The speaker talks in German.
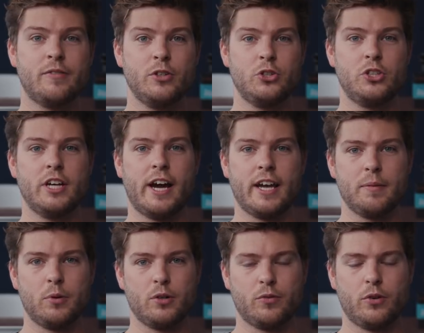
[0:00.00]
DaVinci
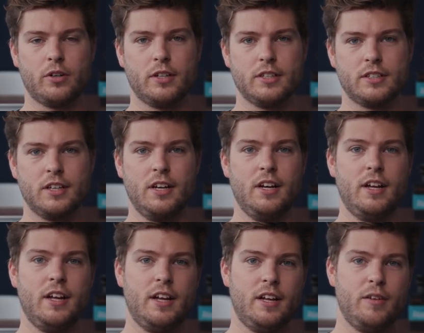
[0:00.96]
eingebaut worden ist.
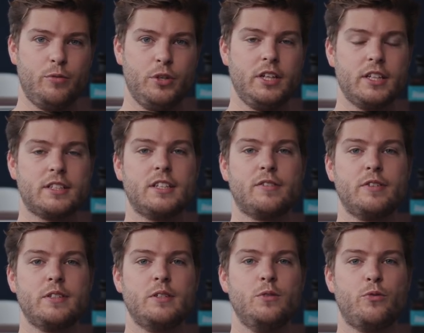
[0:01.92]
Für die, die es nicht
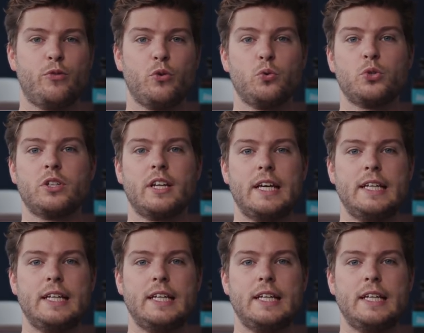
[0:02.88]
wissen, Fusion